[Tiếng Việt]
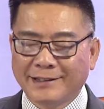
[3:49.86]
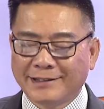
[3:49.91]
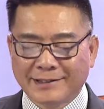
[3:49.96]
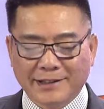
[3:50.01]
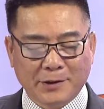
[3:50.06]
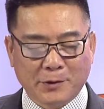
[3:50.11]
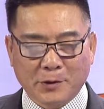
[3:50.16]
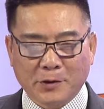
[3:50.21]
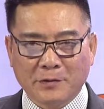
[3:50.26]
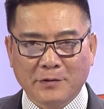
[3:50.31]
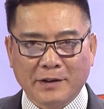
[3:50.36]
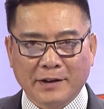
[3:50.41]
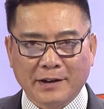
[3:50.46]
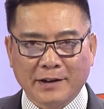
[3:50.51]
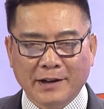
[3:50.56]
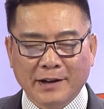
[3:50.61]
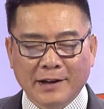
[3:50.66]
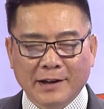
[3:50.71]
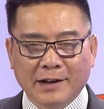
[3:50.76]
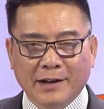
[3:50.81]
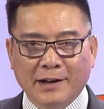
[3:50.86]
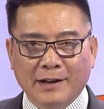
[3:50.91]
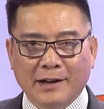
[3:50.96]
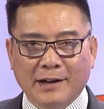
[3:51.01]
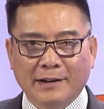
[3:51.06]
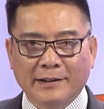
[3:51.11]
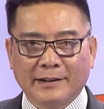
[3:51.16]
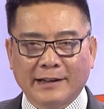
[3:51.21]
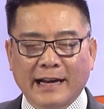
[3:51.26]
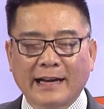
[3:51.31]
xin lỗi quý vị
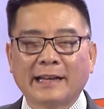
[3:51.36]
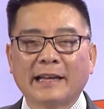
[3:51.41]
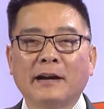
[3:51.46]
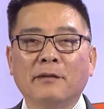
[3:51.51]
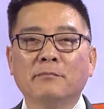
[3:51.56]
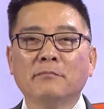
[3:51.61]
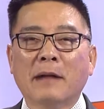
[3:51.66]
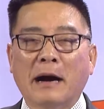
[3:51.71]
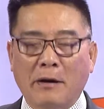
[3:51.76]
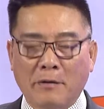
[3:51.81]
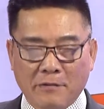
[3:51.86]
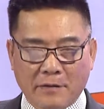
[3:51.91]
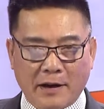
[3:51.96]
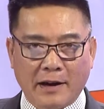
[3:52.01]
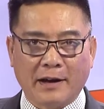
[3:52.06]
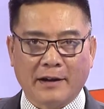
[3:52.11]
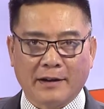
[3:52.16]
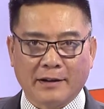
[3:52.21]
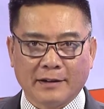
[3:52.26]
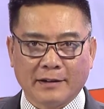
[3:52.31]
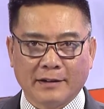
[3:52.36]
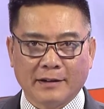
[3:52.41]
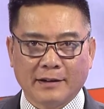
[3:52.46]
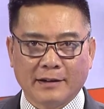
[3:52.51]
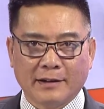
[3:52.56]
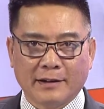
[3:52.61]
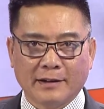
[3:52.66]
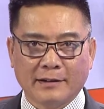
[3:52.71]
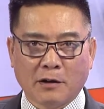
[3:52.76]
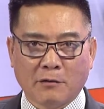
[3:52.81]
à, các nhà bảo vệ
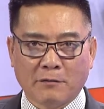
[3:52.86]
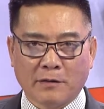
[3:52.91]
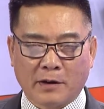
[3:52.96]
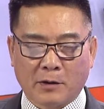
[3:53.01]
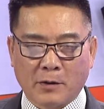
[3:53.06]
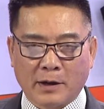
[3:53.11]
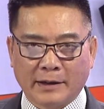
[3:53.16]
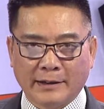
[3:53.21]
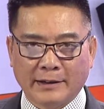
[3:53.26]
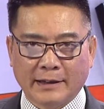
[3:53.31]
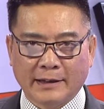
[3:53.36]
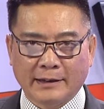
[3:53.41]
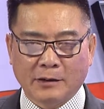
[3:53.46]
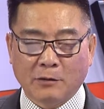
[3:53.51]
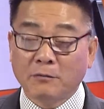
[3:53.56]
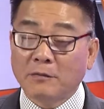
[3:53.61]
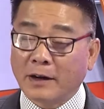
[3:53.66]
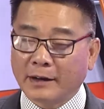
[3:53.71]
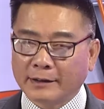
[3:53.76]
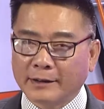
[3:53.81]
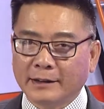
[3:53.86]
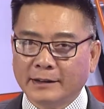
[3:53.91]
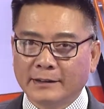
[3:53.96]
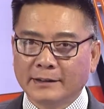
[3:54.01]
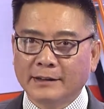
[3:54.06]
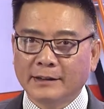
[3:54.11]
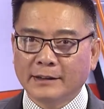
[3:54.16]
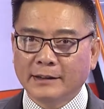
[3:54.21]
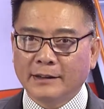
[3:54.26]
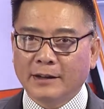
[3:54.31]
động vật hoang dã động vật đó
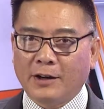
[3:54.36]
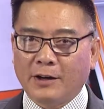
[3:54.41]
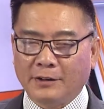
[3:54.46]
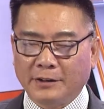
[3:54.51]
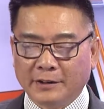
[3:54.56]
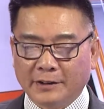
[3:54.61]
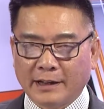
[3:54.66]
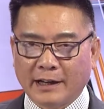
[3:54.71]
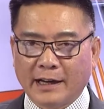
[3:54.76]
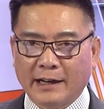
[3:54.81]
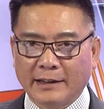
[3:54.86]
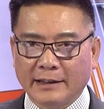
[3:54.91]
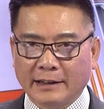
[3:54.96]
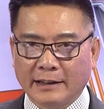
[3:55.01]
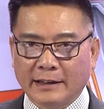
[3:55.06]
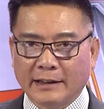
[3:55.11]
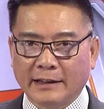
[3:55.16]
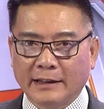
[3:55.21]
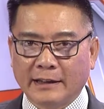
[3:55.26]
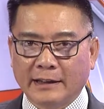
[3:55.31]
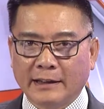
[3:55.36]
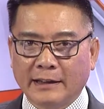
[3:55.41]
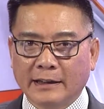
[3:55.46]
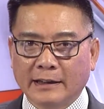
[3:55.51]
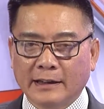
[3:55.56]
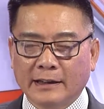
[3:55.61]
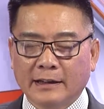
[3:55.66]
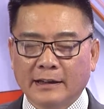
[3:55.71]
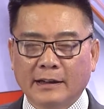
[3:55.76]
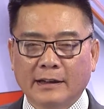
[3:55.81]
họ đưa ra những cái
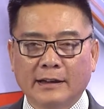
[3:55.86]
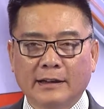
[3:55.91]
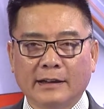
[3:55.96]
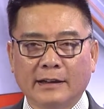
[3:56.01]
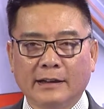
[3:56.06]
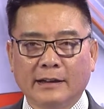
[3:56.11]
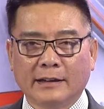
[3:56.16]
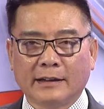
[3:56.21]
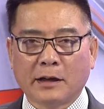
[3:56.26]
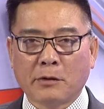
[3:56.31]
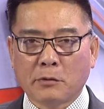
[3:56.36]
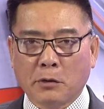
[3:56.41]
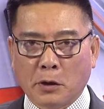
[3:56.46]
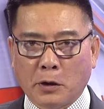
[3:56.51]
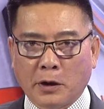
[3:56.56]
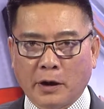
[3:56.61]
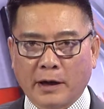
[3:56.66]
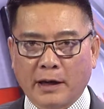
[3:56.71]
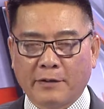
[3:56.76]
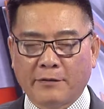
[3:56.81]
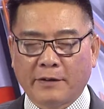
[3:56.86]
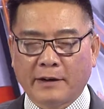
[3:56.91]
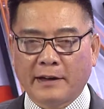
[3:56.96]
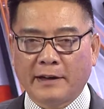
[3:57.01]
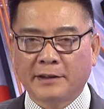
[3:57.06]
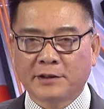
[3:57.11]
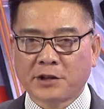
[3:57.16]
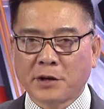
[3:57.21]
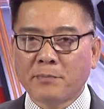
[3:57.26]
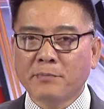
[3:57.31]
à, lời kêu gọi là phải
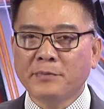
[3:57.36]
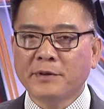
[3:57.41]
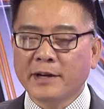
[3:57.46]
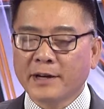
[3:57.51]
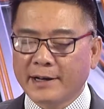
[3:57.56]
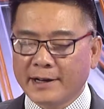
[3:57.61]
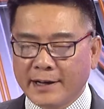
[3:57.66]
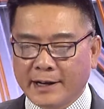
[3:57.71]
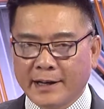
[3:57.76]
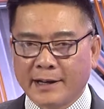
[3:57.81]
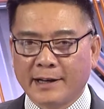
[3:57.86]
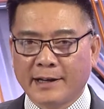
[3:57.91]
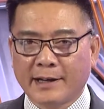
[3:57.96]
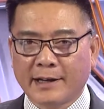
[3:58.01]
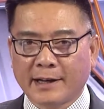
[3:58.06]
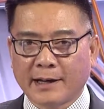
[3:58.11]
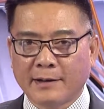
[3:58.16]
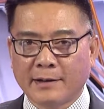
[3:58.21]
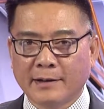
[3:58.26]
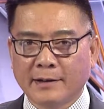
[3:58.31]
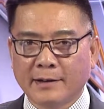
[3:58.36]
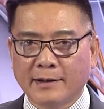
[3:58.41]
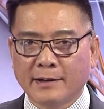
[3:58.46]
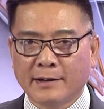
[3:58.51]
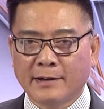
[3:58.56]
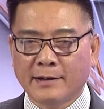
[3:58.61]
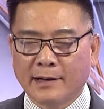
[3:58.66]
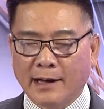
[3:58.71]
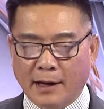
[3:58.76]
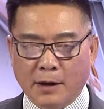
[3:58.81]
chấm dứt ngay cái
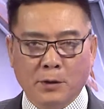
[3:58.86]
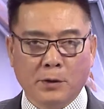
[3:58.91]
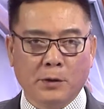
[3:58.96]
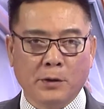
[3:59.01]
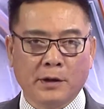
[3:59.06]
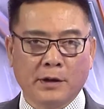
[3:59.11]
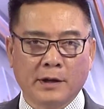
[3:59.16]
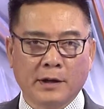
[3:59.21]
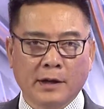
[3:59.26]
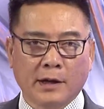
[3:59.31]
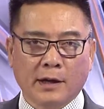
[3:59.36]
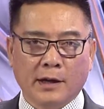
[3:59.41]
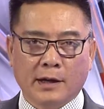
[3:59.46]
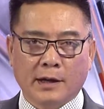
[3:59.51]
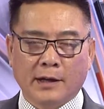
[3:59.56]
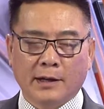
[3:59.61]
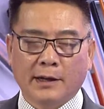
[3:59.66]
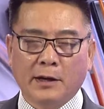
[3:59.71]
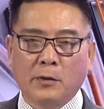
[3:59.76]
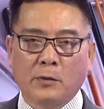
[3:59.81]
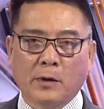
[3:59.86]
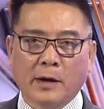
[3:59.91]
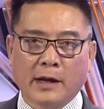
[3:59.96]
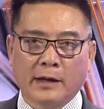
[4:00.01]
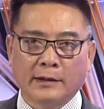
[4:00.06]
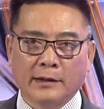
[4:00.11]
lễ hội liên quan